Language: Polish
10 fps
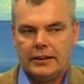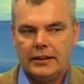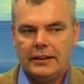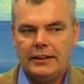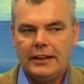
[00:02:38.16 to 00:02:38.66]

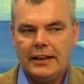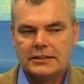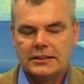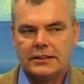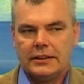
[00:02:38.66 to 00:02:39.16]

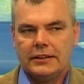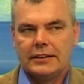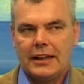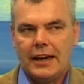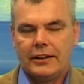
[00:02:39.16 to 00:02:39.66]
jest
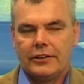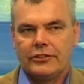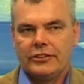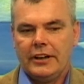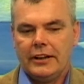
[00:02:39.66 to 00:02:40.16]
tak,
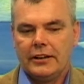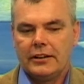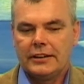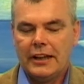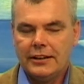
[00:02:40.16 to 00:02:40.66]
że
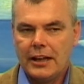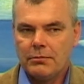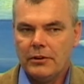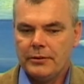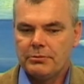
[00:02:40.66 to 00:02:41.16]
ten
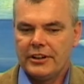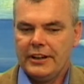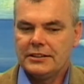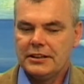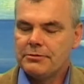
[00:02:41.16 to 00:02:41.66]
darmowy
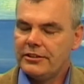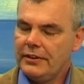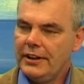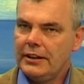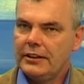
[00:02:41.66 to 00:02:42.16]
przejazd, ten
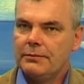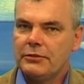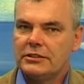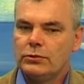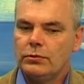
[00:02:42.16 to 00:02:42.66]
przywilej
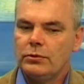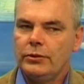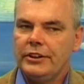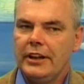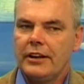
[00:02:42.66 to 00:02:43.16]

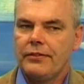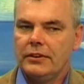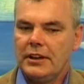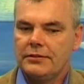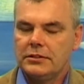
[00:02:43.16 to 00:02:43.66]
przysługuje
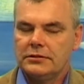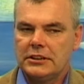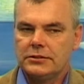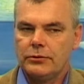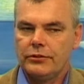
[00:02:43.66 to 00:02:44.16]
krwiodawcom
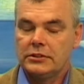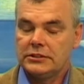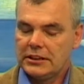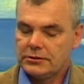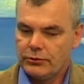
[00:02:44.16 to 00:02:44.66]

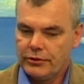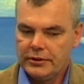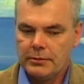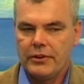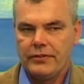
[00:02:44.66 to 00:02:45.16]

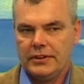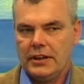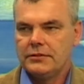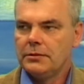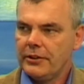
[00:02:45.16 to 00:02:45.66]
zasłużonym
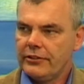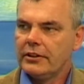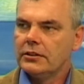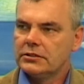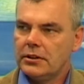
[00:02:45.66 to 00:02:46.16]
krwiodawcom
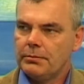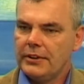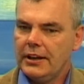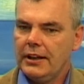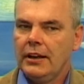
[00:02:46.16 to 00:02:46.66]
pierwszego
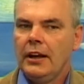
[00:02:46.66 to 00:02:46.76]
stopnia,